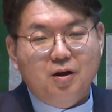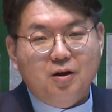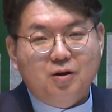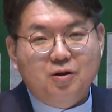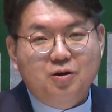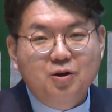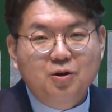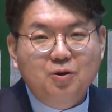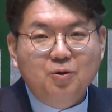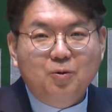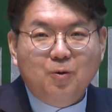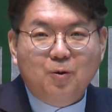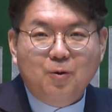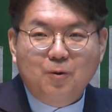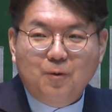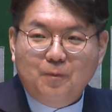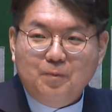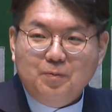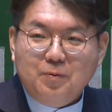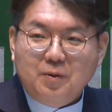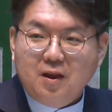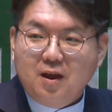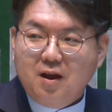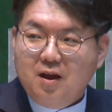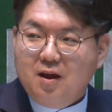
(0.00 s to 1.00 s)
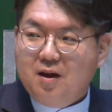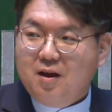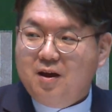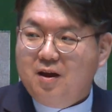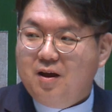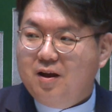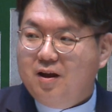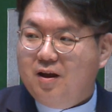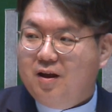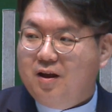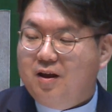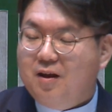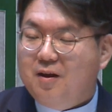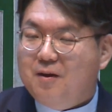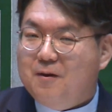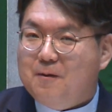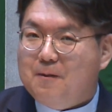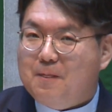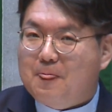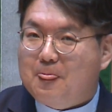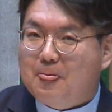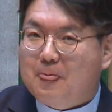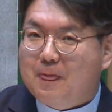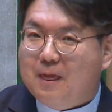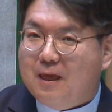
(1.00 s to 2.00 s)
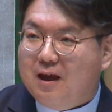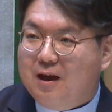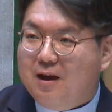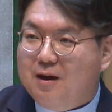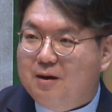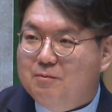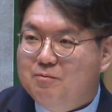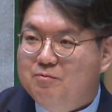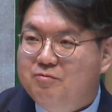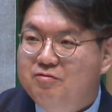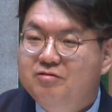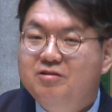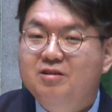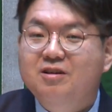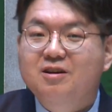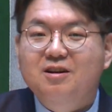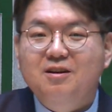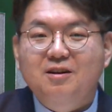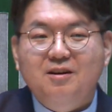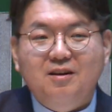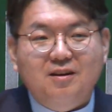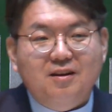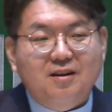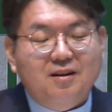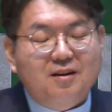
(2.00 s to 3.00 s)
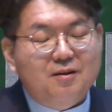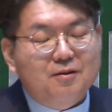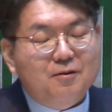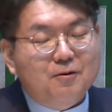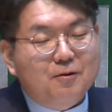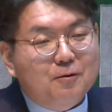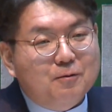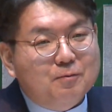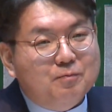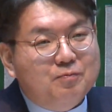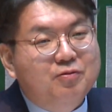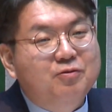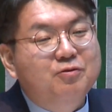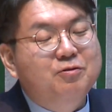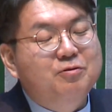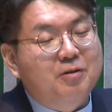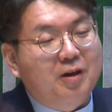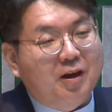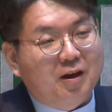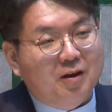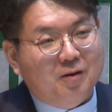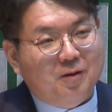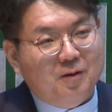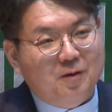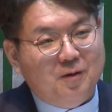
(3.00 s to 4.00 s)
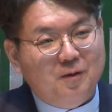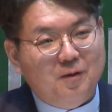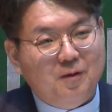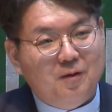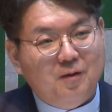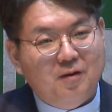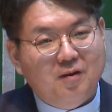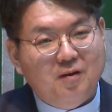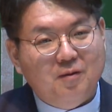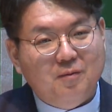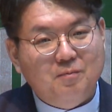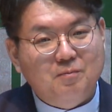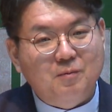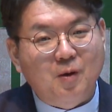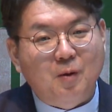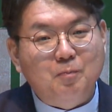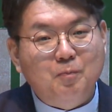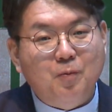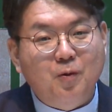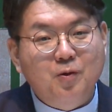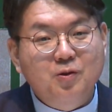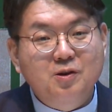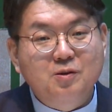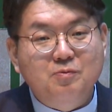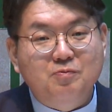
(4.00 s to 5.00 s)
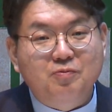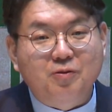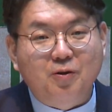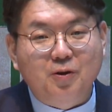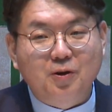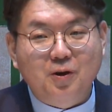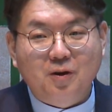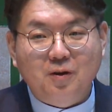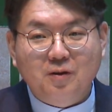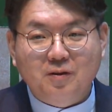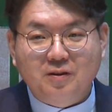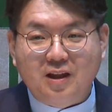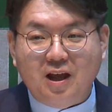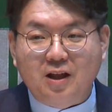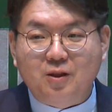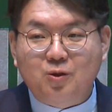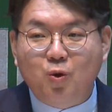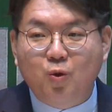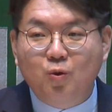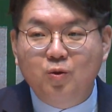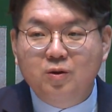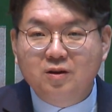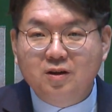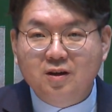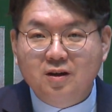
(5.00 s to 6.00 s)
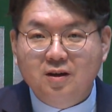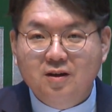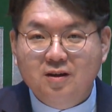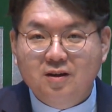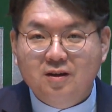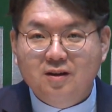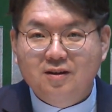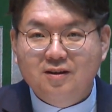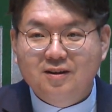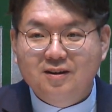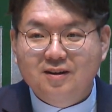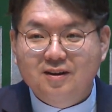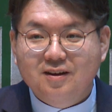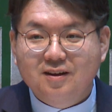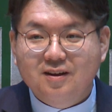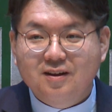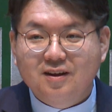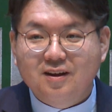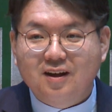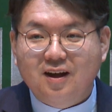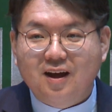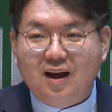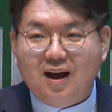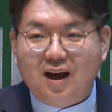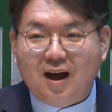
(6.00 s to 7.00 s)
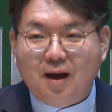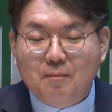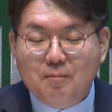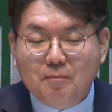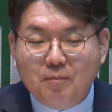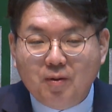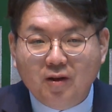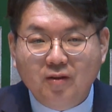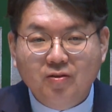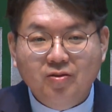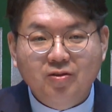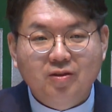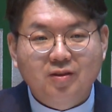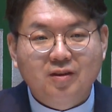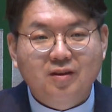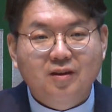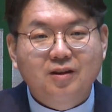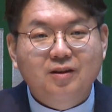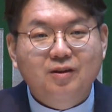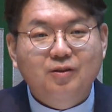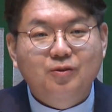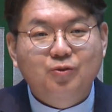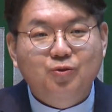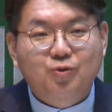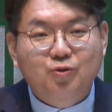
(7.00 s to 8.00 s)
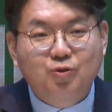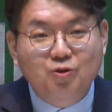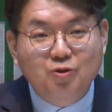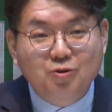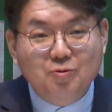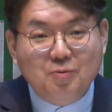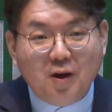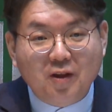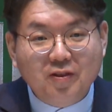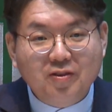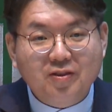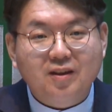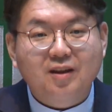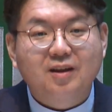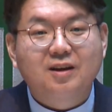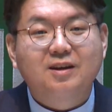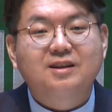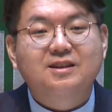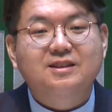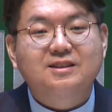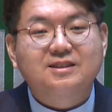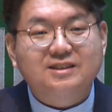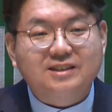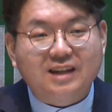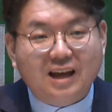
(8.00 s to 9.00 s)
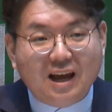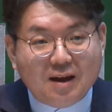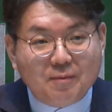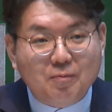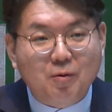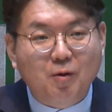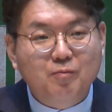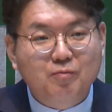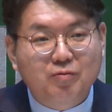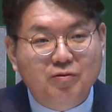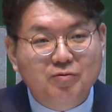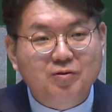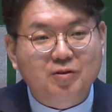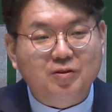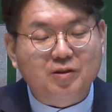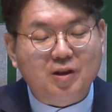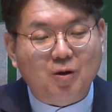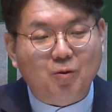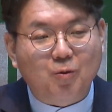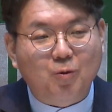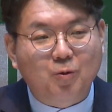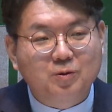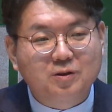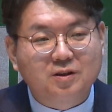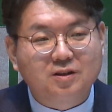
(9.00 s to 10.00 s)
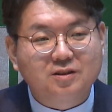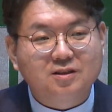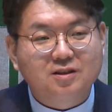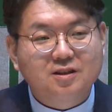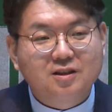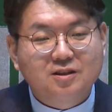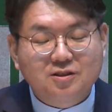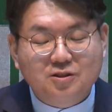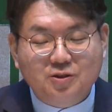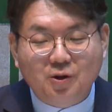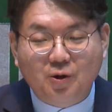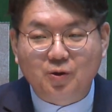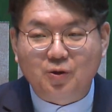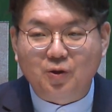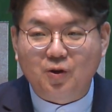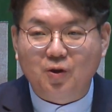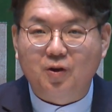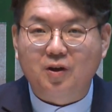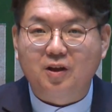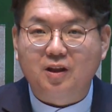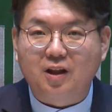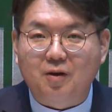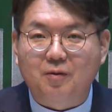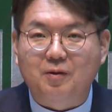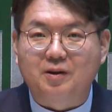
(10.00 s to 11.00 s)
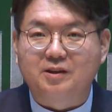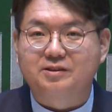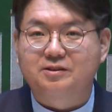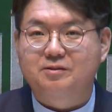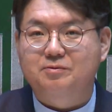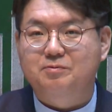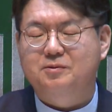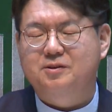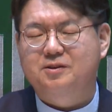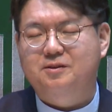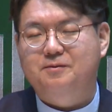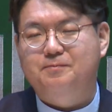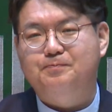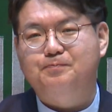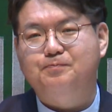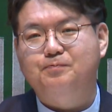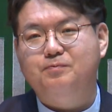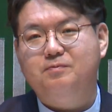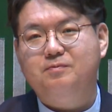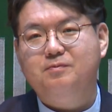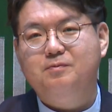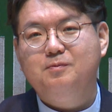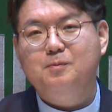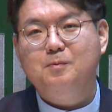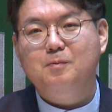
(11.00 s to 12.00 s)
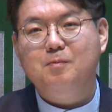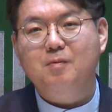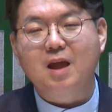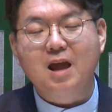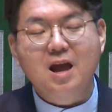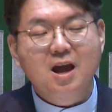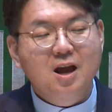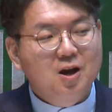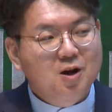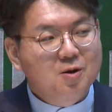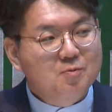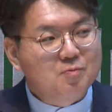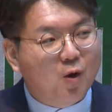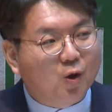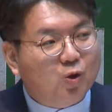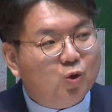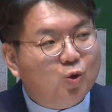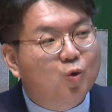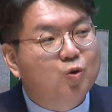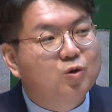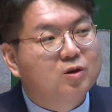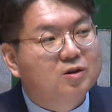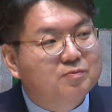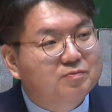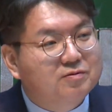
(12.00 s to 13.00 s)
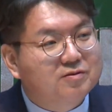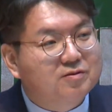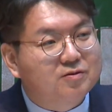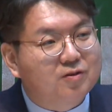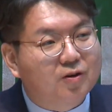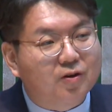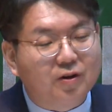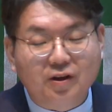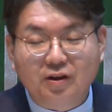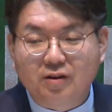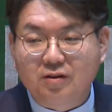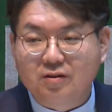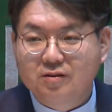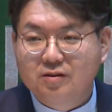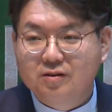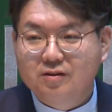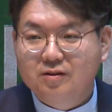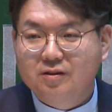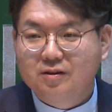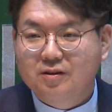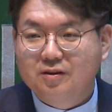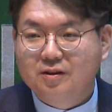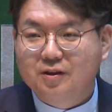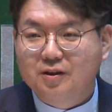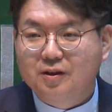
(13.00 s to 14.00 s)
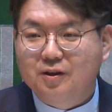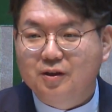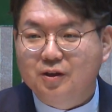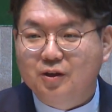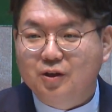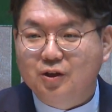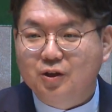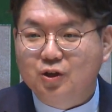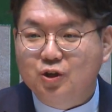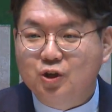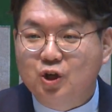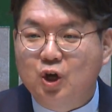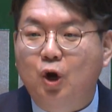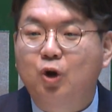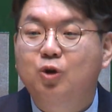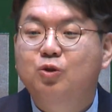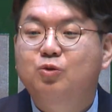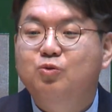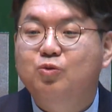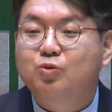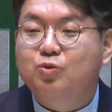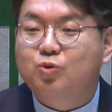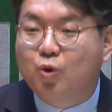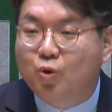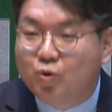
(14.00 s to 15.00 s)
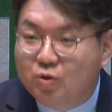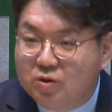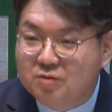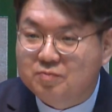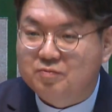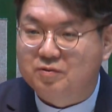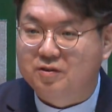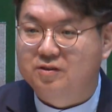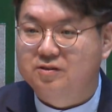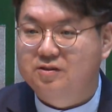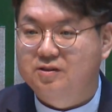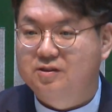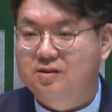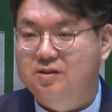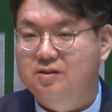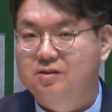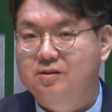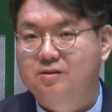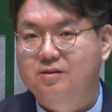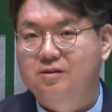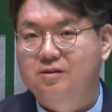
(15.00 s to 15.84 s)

그리고 물을 부으래요. 몇 번을 부어요? 네 통을 한 번, 두 번, 세 번 붓는다고 오늘 성경에 나와 있습니다. 그럼 몇 통을 부은 거예요? 열두 통을 부었어요.